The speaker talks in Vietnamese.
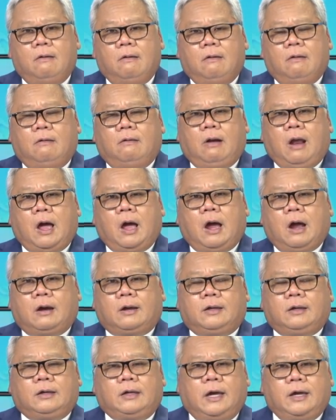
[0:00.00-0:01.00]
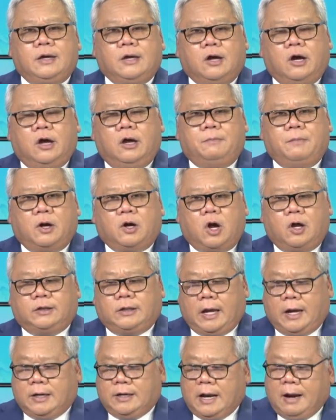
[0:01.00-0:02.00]
là cái người mà có
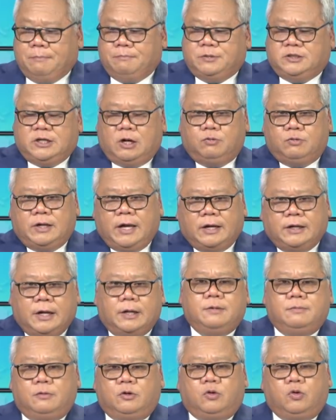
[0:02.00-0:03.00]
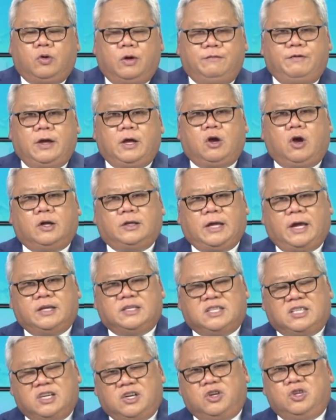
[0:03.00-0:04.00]
thể nằm trong gia đình, quý vị có thể
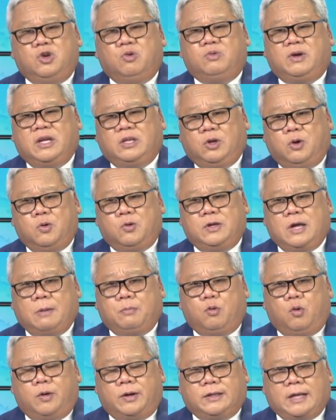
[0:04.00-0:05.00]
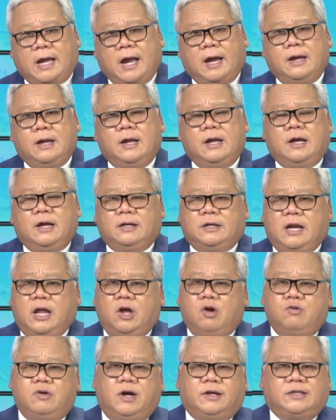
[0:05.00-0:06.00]
sử dụng cái thu nhập của người ta
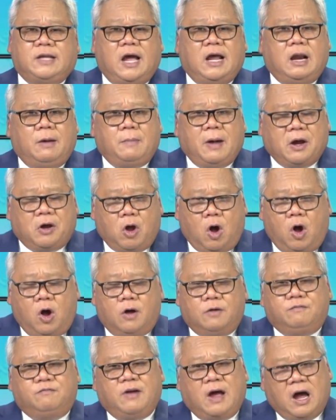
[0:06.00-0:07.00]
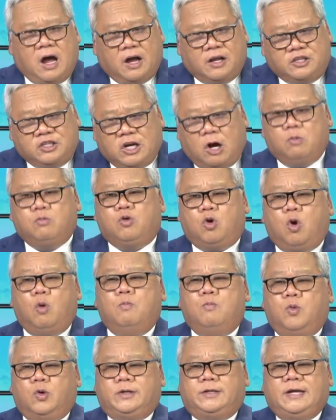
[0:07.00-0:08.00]
nếu người ta là bà con và ở trong
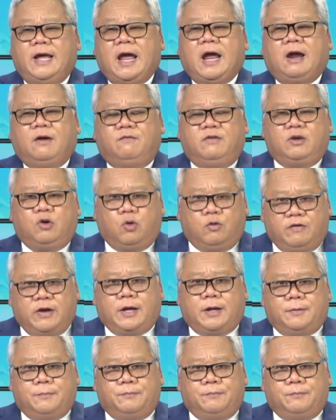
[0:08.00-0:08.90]
cùng một nhà với quý vị.